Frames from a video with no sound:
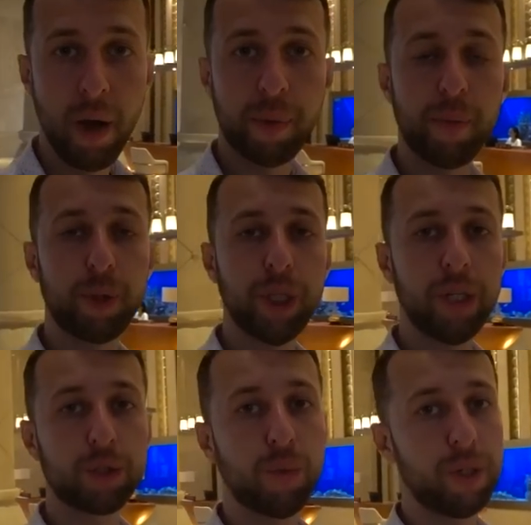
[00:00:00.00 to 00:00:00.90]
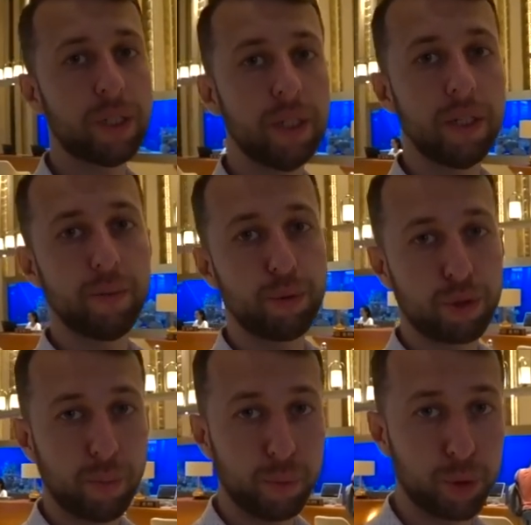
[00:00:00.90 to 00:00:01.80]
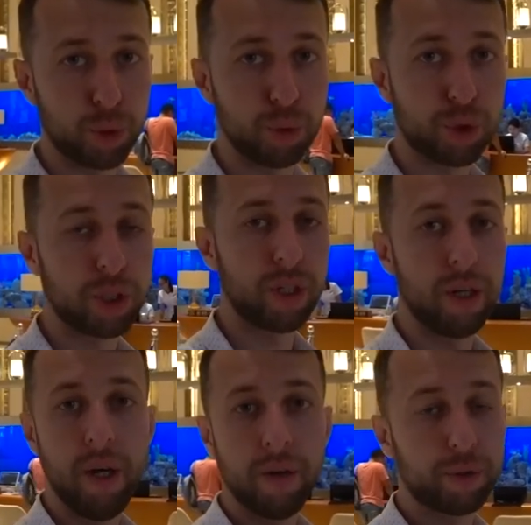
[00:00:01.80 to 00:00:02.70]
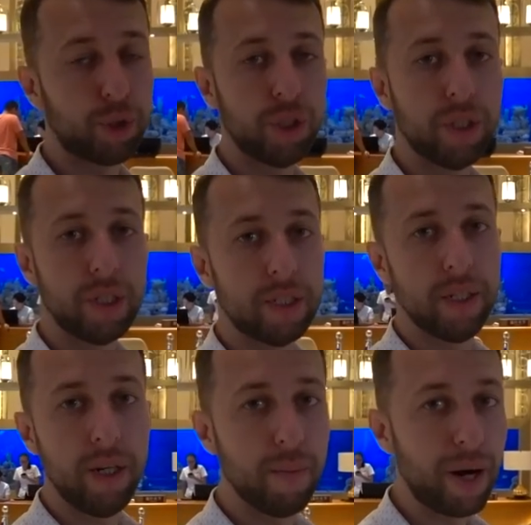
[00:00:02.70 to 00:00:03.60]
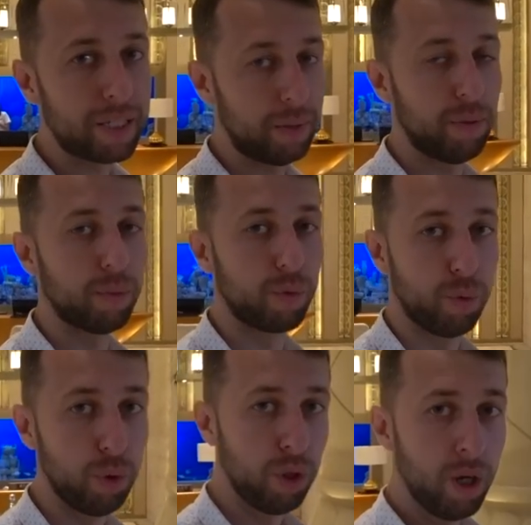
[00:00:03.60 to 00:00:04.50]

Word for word: пообещали, что бассейны будут запущены уже в течение недели, максимум двух,